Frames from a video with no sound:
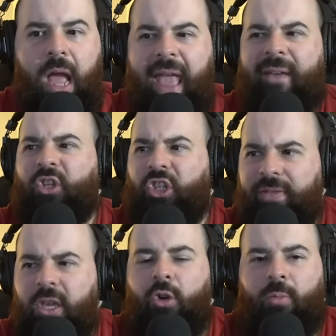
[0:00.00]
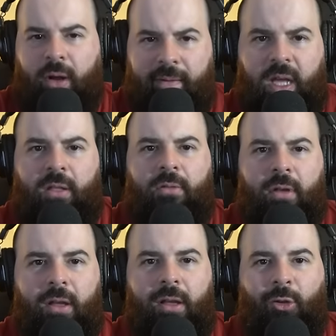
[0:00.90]
Era estranho como ao caralho
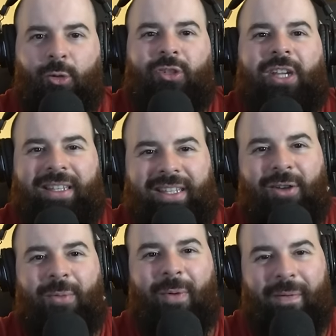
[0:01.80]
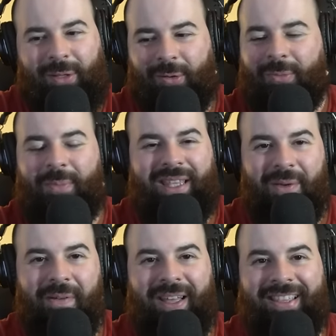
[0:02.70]
tu chegares aqui ao meu quarto enquanto minha
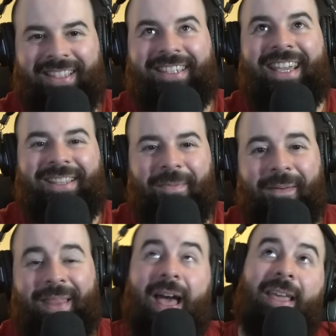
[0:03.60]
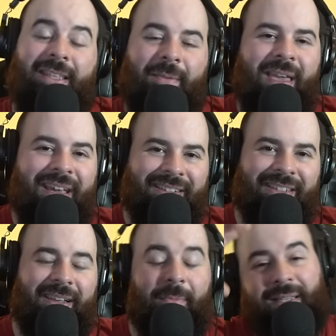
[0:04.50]
namorada e dizes que é esta merda, ah, isso é minha ex,
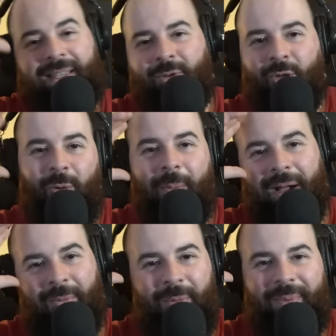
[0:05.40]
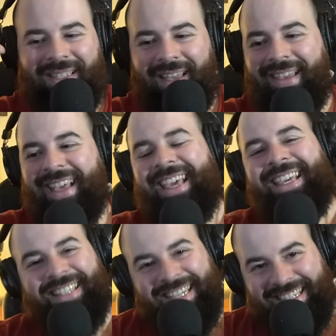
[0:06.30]
pá, sabes que eu não apago o meu passado,
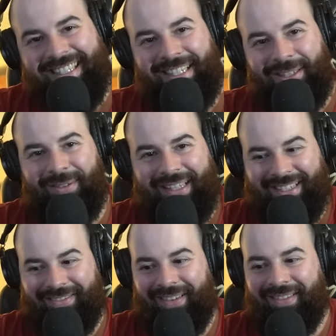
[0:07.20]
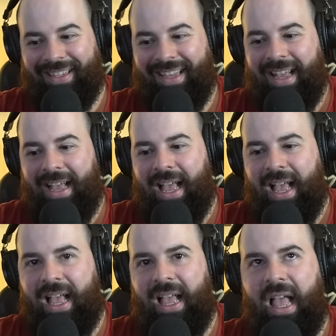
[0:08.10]
isso é esquisito, estás a ver?
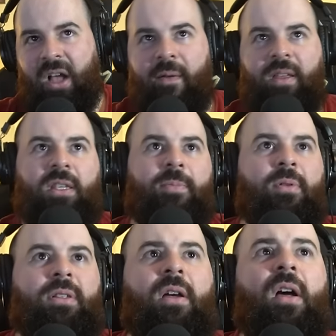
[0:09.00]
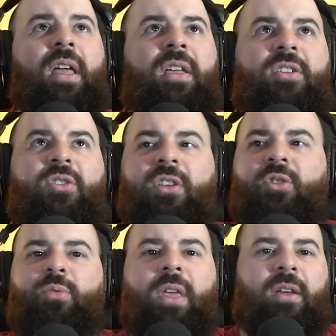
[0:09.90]
Uh, agora é tipo, ah, tá, este,
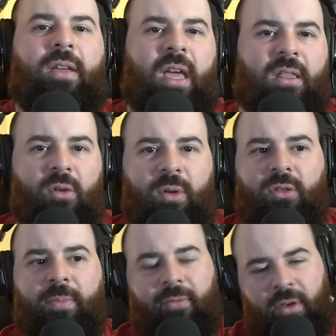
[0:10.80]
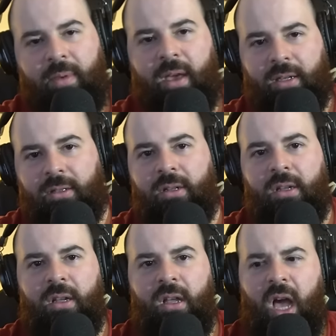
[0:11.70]
este, boneco, quem é que deu isto? Pá, foi a minha ex.
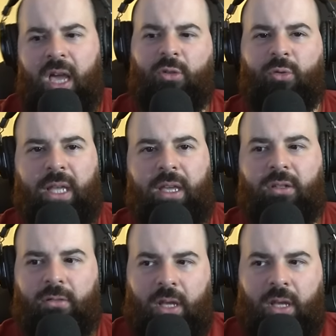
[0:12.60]
Ah, e tu tens?